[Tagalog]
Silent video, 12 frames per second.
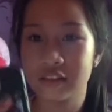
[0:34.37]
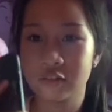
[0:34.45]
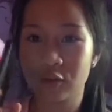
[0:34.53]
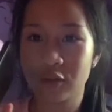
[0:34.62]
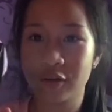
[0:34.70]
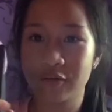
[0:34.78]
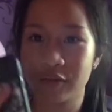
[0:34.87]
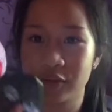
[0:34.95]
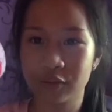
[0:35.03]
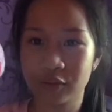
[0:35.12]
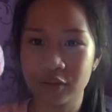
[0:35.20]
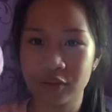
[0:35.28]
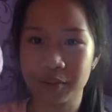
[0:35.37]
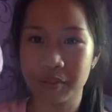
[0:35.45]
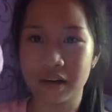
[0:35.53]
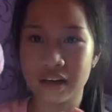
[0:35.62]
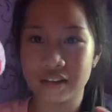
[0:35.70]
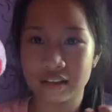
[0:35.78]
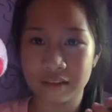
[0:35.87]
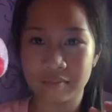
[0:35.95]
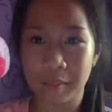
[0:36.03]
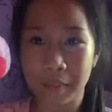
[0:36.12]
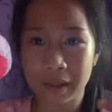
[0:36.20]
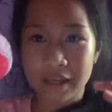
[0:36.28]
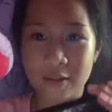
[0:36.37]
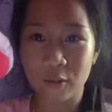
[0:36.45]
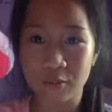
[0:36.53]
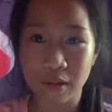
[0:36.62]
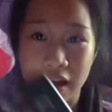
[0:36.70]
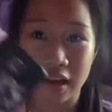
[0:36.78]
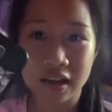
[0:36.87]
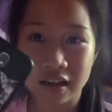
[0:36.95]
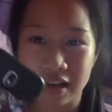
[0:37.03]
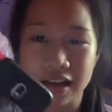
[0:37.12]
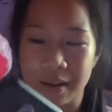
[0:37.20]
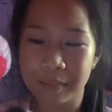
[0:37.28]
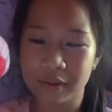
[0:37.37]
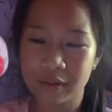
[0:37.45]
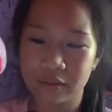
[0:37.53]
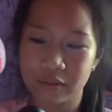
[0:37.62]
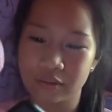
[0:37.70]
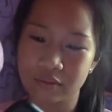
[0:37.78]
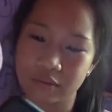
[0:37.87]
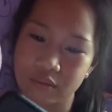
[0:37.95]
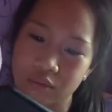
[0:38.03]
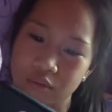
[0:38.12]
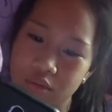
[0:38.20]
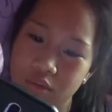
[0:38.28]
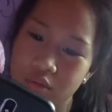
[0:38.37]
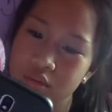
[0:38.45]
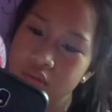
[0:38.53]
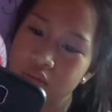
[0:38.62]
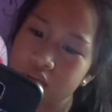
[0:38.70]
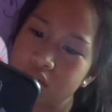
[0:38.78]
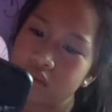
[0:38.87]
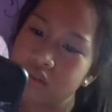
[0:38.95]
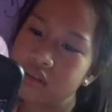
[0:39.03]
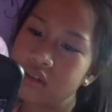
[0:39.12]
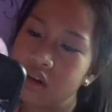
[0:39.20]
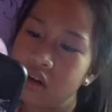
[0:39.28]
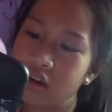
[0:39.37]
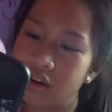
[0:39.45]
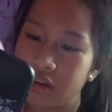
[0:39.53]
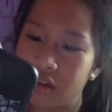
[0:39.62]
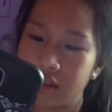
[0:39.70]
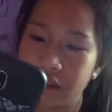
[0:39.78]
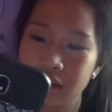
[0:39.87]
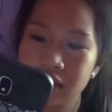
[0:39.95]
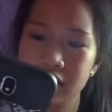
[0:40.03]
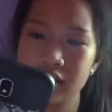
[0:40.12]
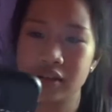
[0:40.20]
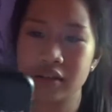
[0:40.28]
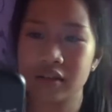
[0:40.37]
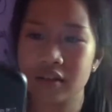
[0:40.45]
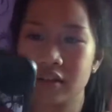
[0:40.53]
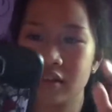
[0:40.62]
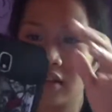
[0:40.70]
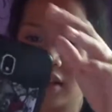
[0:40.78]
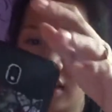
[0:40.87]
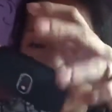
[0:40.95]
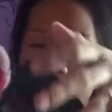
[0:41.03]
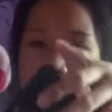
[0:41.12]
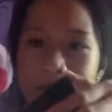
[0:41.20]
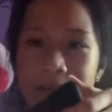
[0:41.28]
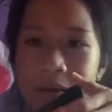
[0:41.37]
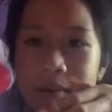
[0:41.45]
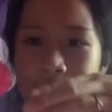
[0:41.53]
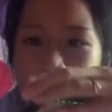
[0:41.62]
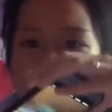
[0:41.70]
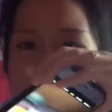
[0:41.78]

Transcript: Ito na yung phone code pa ipapakita ko na gagamit ko na yung phone ko. Okay. And, ayan, para makita